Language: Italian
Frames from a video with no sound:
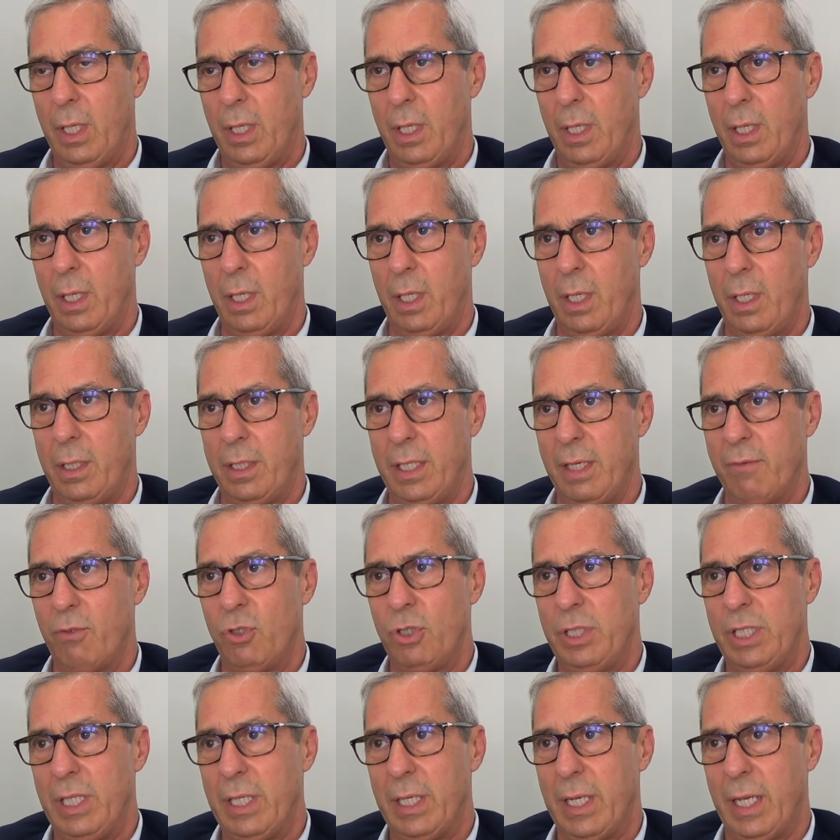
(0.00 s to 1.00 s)
eh, devo
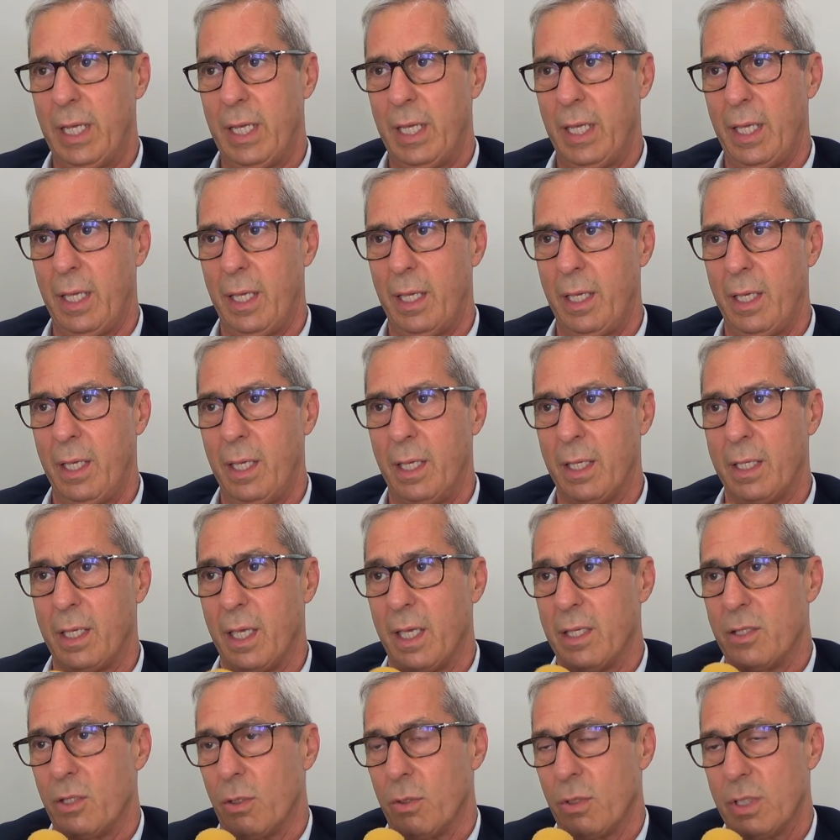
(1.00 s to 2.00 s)
dire eh,
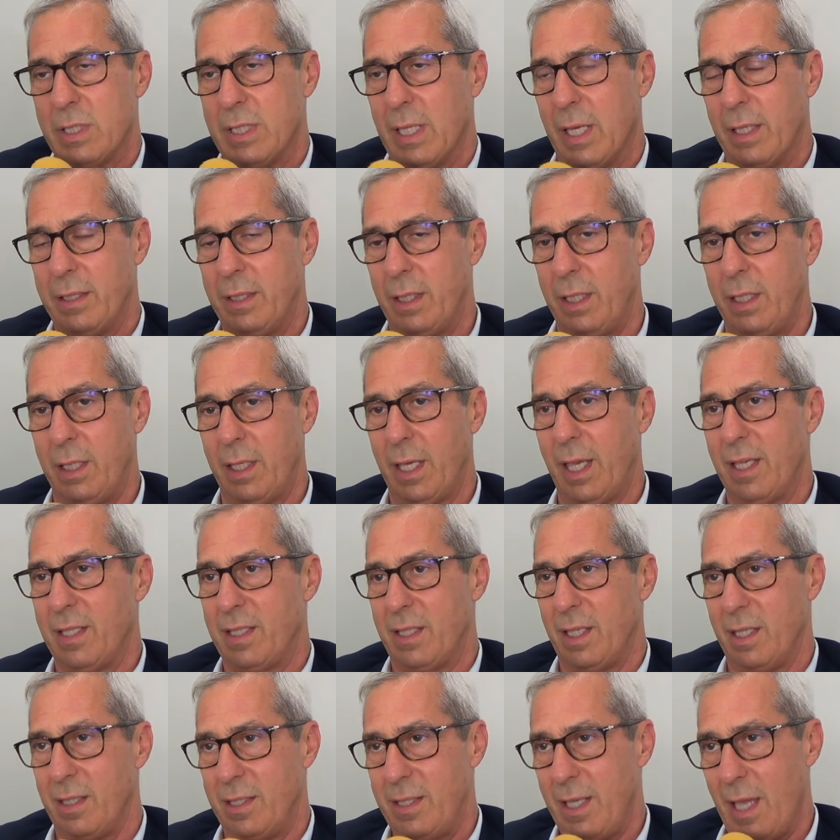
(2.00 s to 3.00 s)
che sono stati
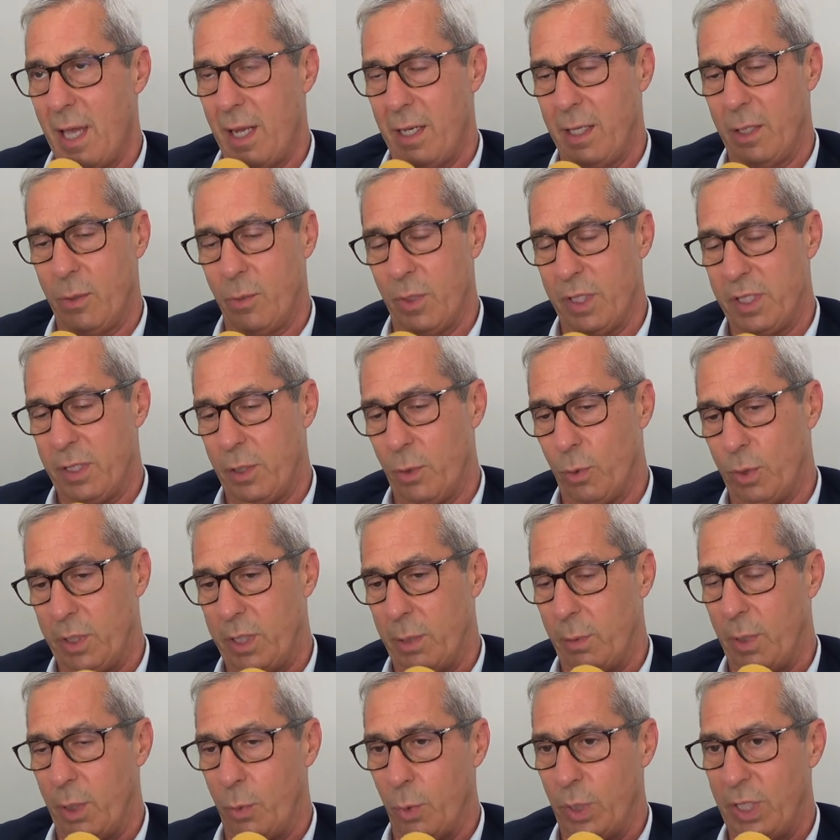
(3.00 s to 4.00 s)
essenziali in questi
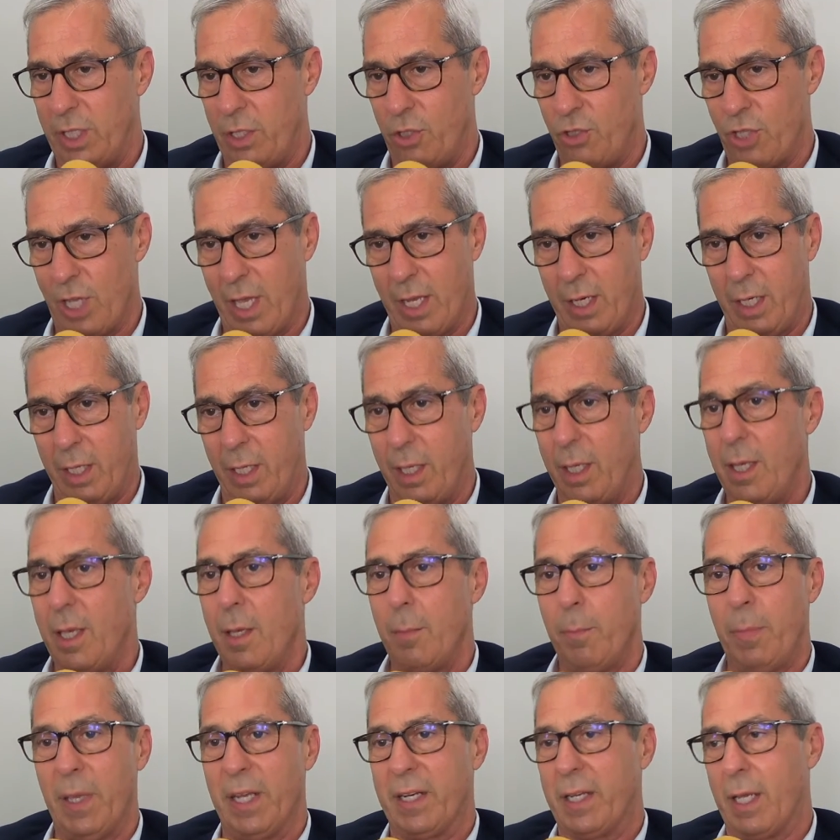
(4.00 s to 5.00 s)
ultimi 15 anni
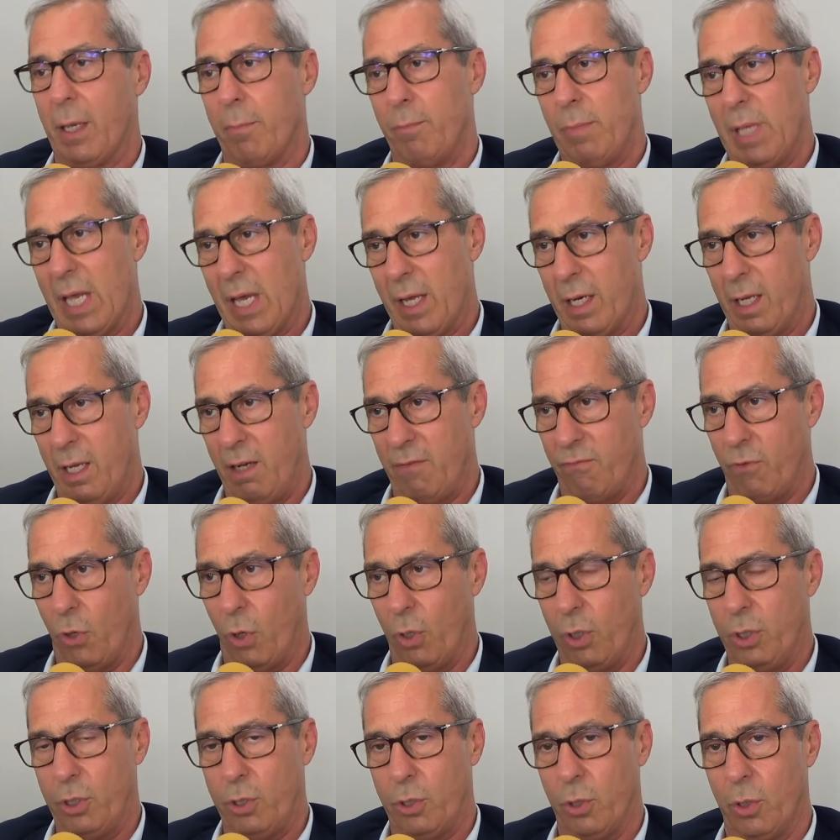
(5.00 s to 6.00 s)
per cambiare il
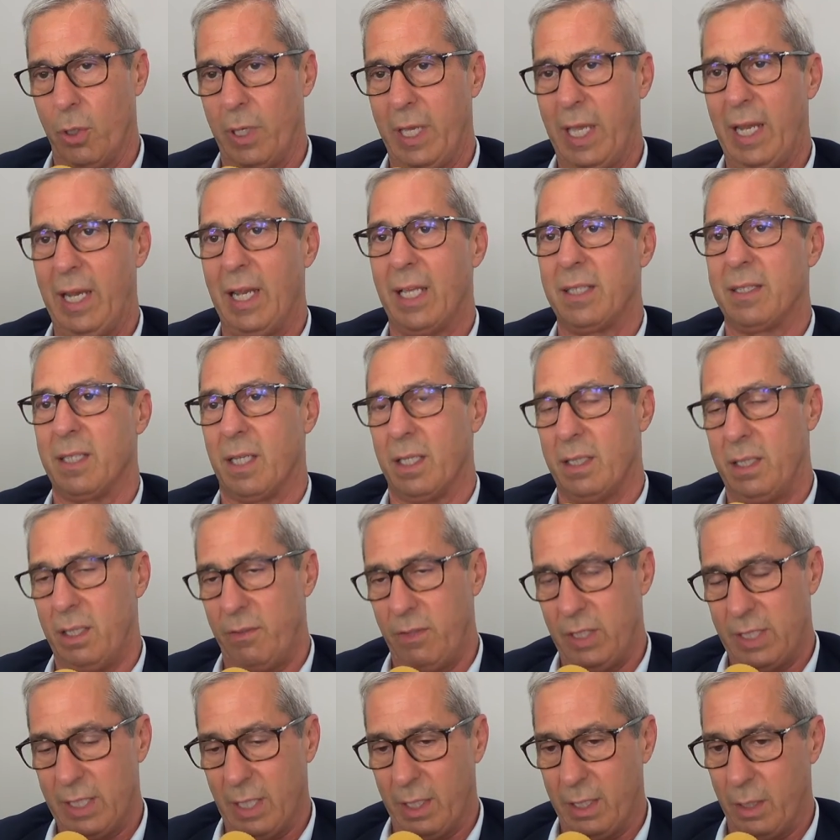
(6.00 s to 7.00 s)
volto e
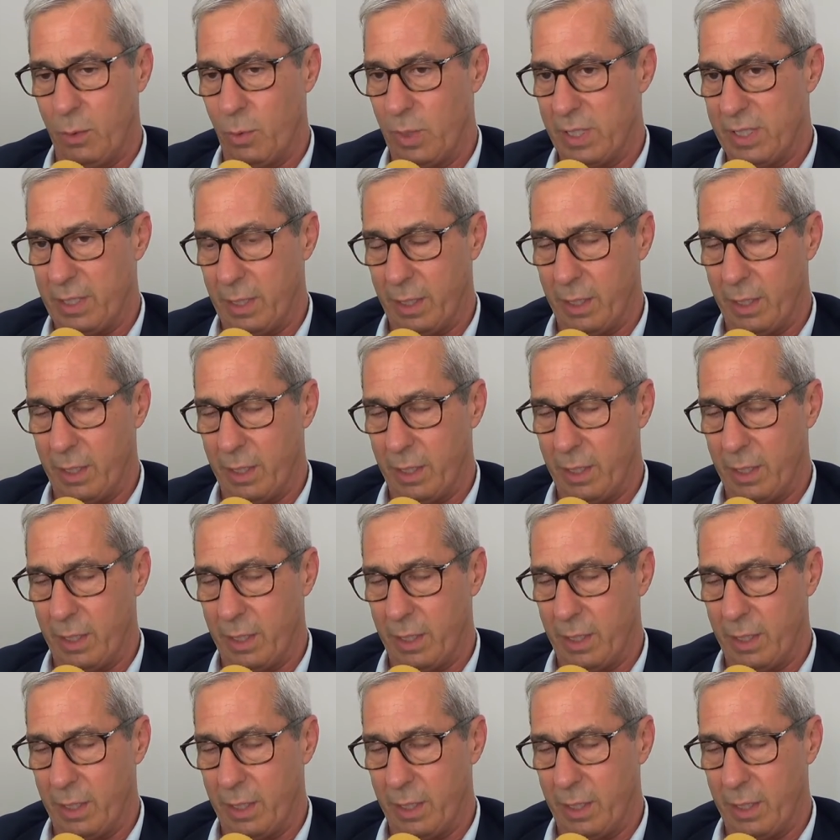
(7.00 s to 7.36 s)
l'attrattività di questa